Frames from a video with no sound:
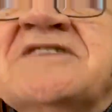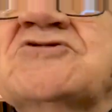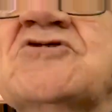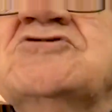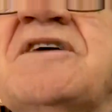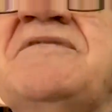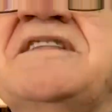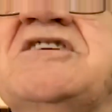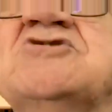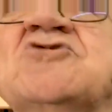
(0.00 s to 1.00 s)
Qu'est-ce que
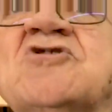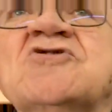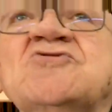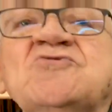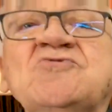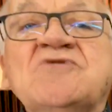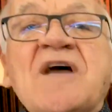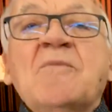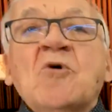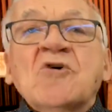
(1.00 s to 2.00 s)
j'avais déjà reçu
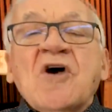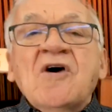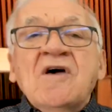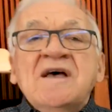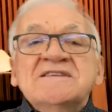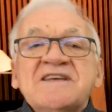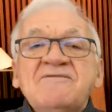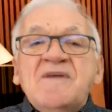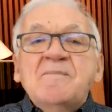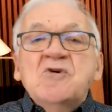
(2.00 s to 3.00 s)
dans mon cœur?
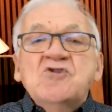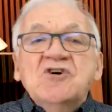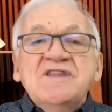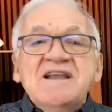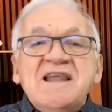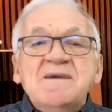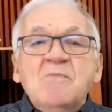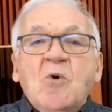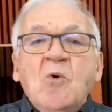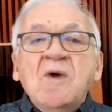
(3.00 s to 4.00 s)
Ça venait me donner les
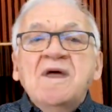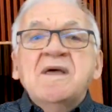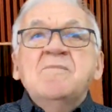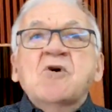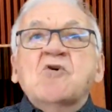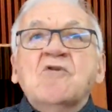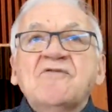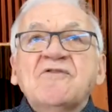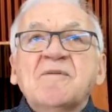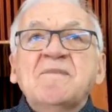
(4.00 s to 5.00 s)
mots et me
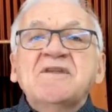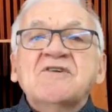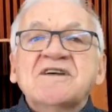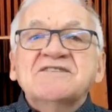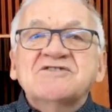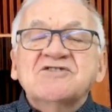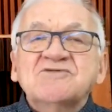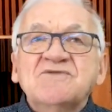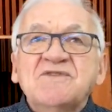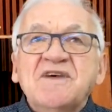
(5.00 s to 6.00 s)
confirmer de qu'est-ce que
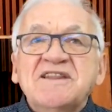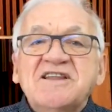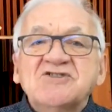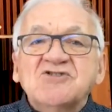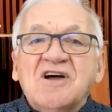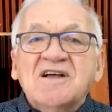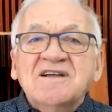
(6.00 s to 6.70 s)
je vivais déjà.